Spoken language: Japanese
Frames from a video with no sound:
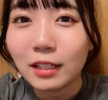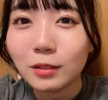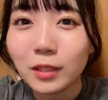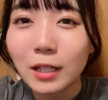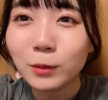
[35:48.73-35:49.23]

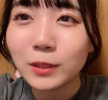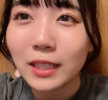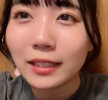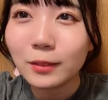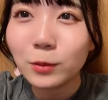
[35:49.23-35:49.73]
あの過去
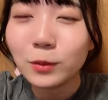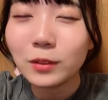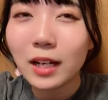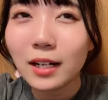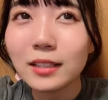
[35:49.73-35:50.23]
最
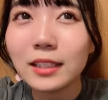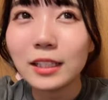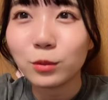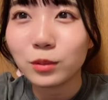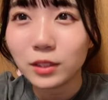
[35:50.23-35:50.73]
高から
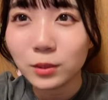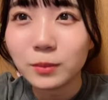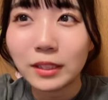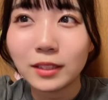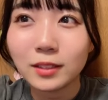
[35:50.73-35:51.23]
2キロで
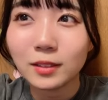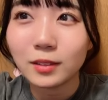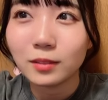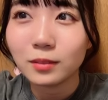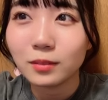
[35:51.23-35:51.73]
しょマイナス